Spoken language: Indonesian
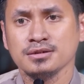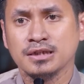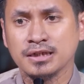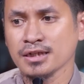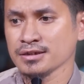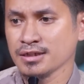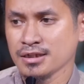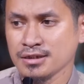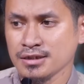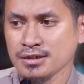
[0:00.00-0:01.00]
ini yang
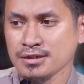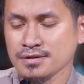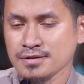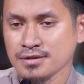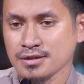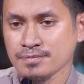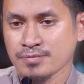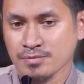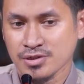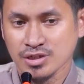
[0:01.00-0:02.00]
jadi
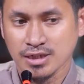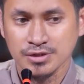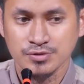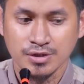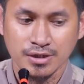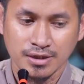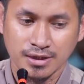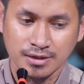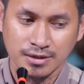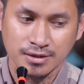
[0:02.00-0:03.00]
permasalahan juga di
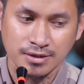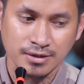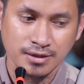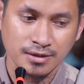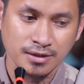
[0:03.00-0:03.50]
tengah-tengah kita.